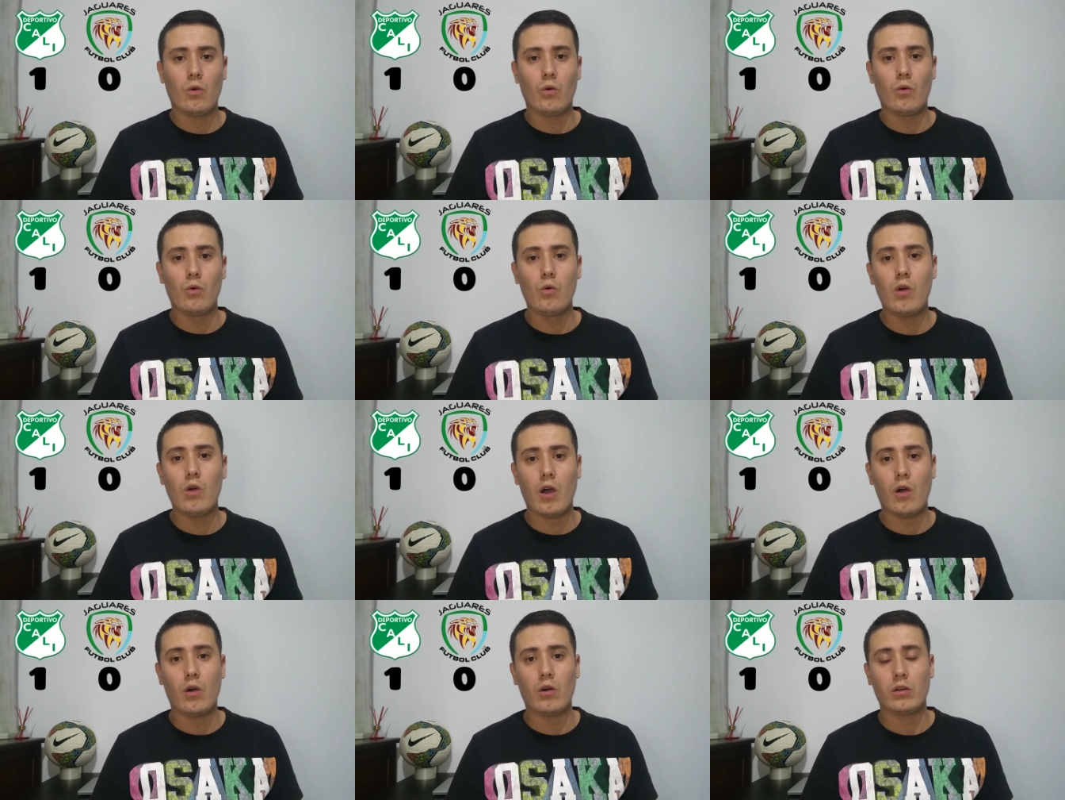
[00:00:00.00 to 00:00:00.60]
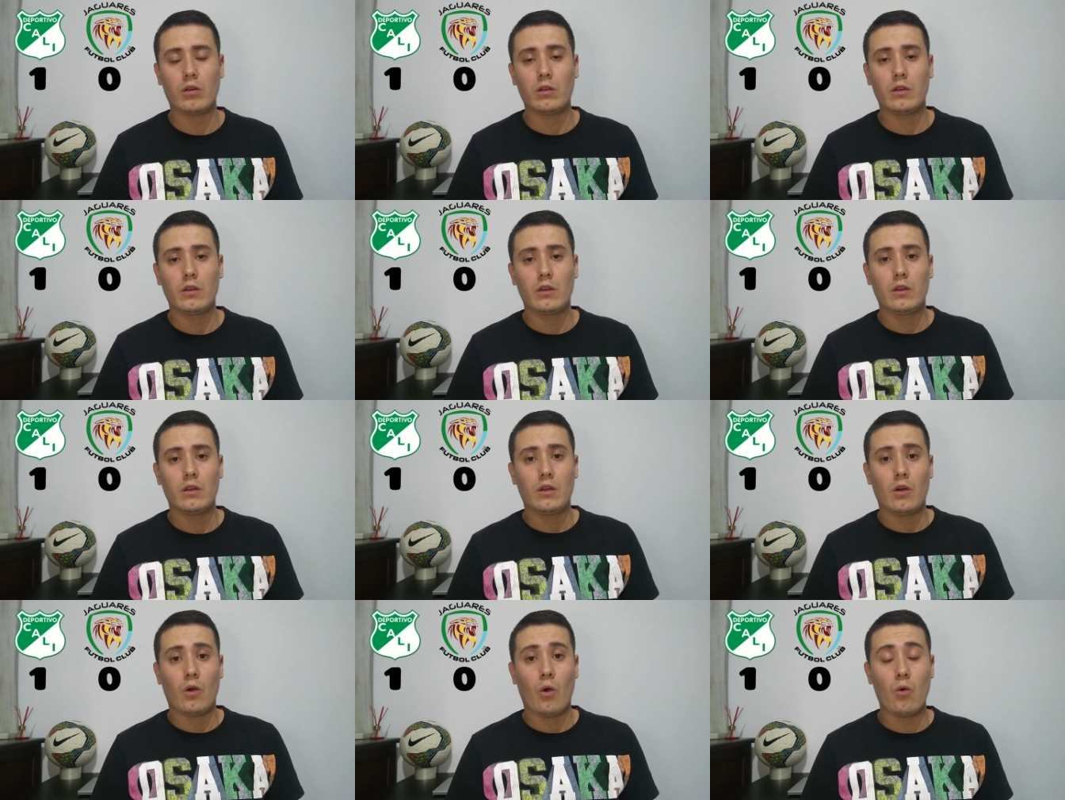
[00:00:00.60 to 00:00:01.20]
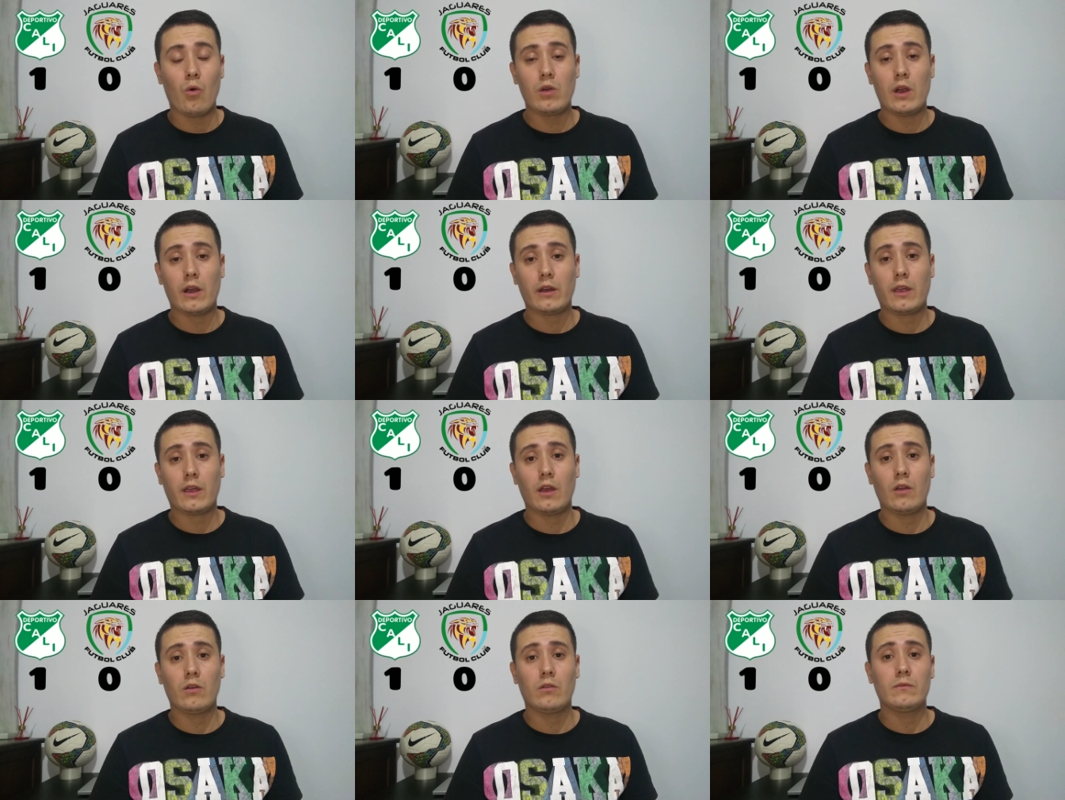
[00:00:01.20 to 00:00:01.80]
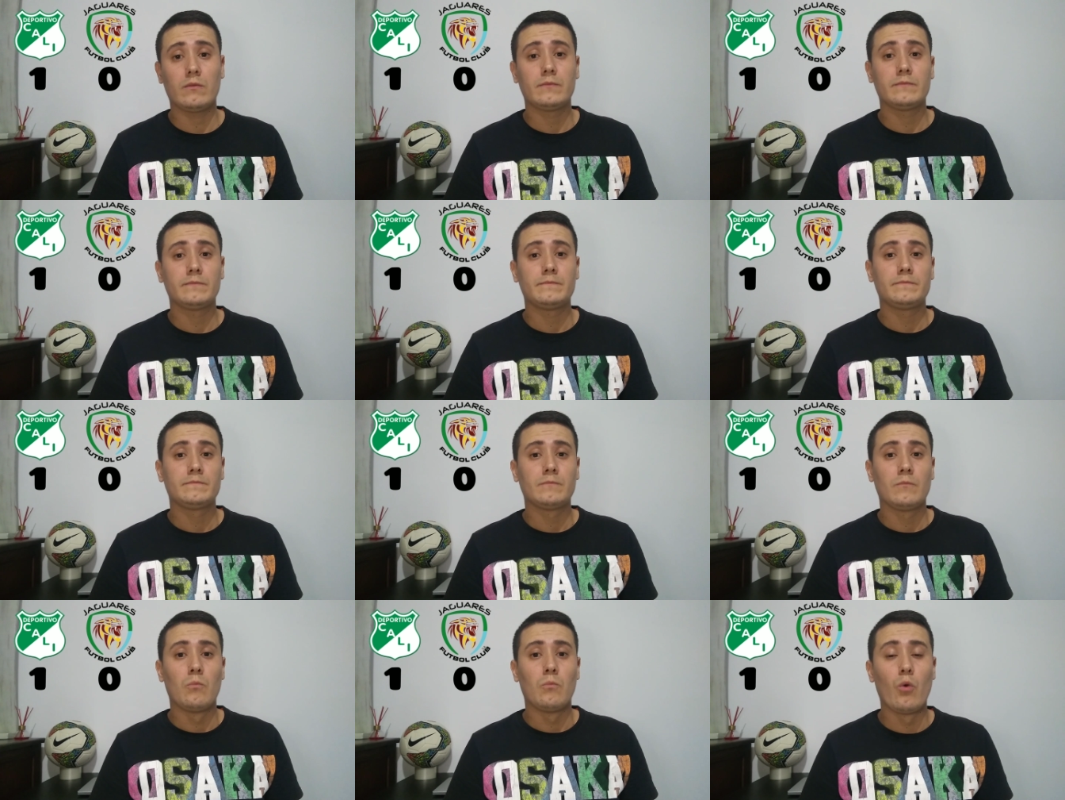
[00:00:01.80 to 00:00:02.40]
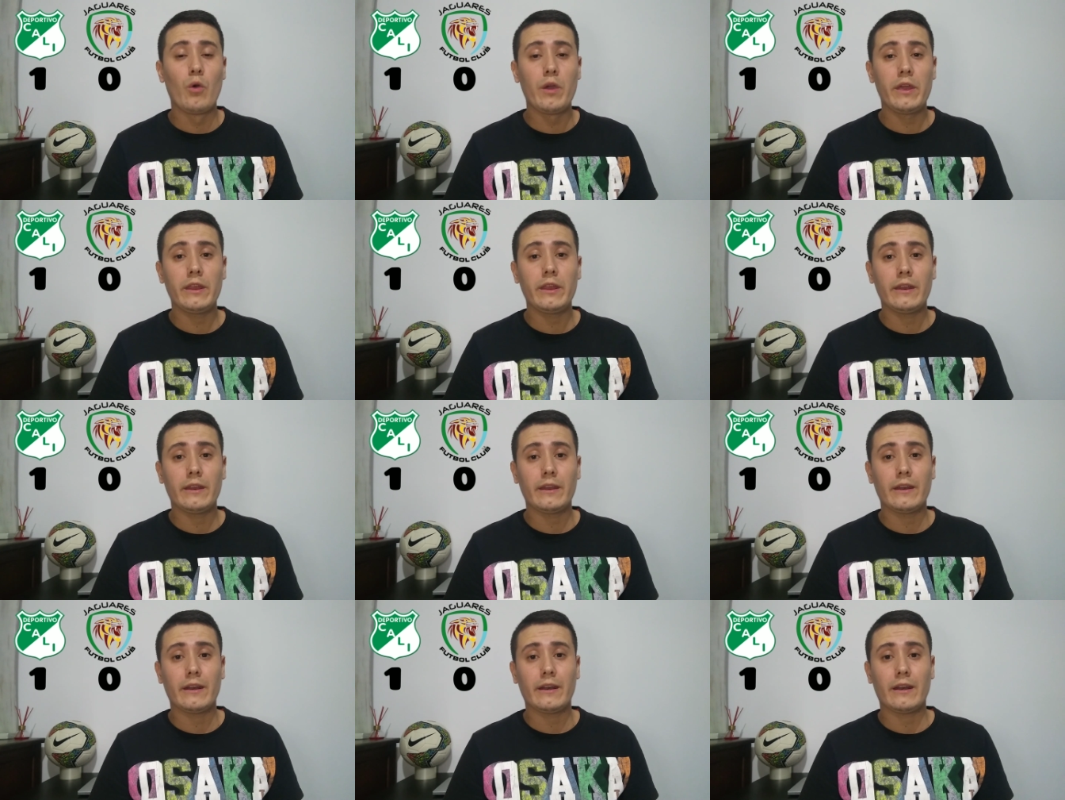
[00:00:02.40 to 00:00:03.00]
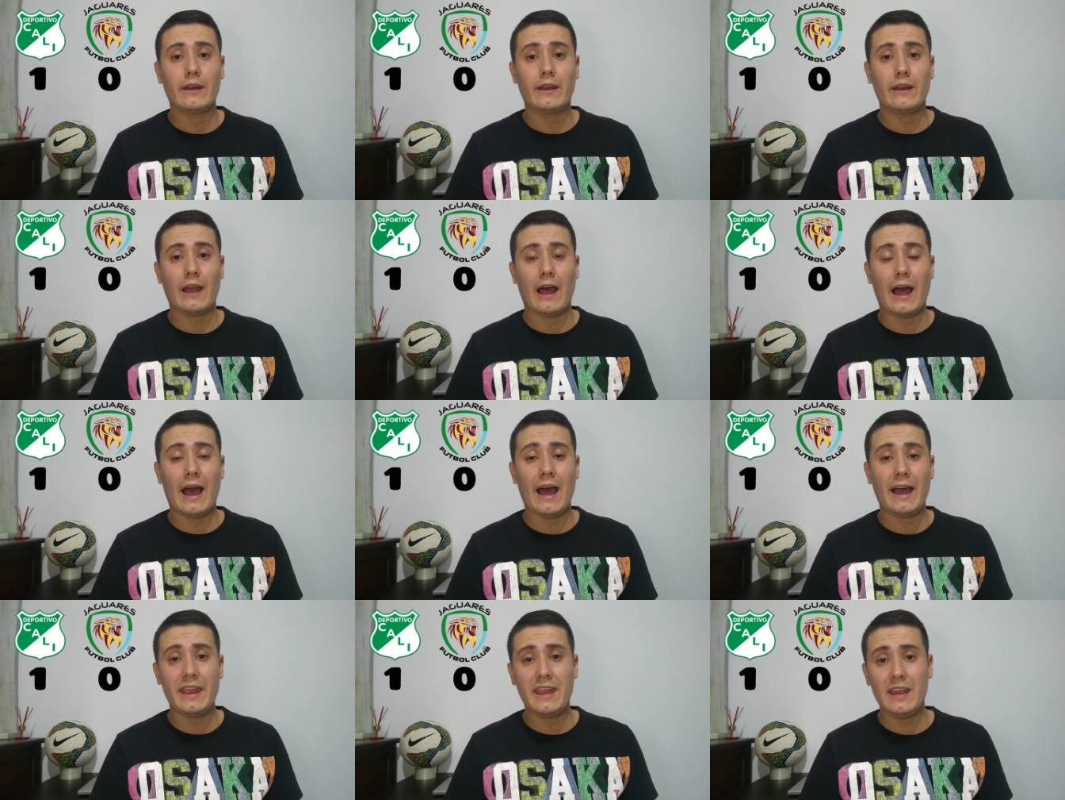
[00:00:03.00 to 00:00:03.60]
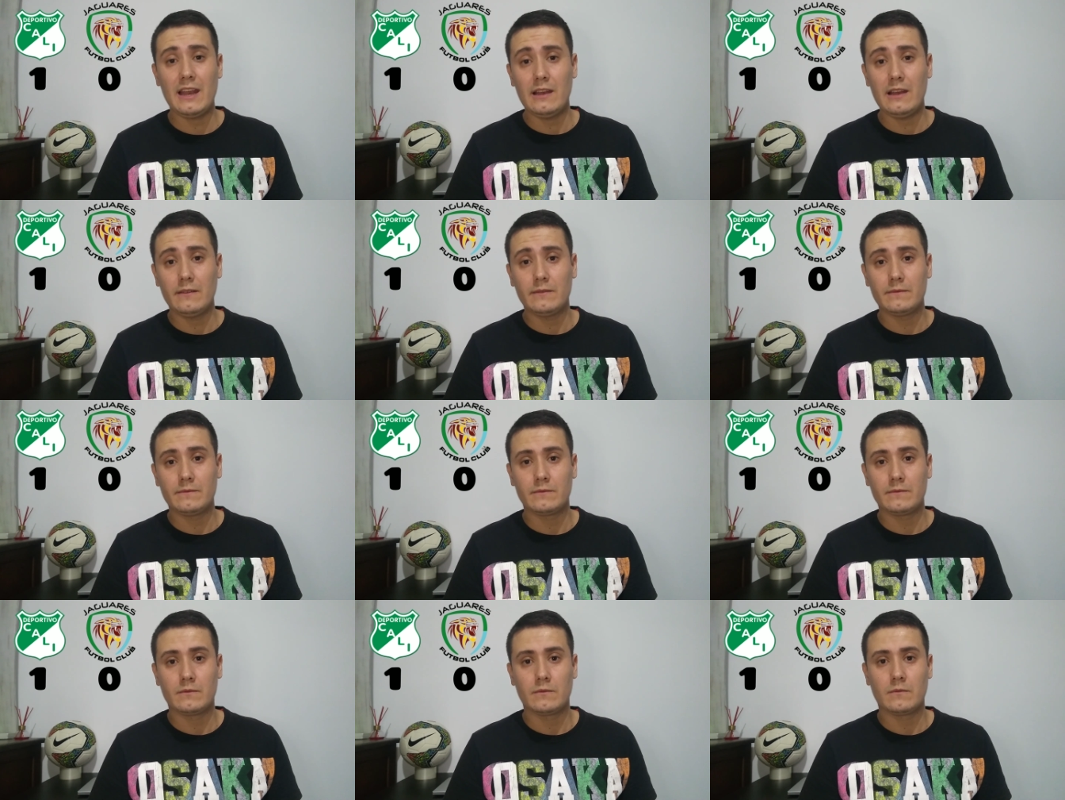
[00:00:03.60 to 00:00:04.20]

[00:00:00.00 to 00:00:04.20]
un jugador o un arquero muy ágil,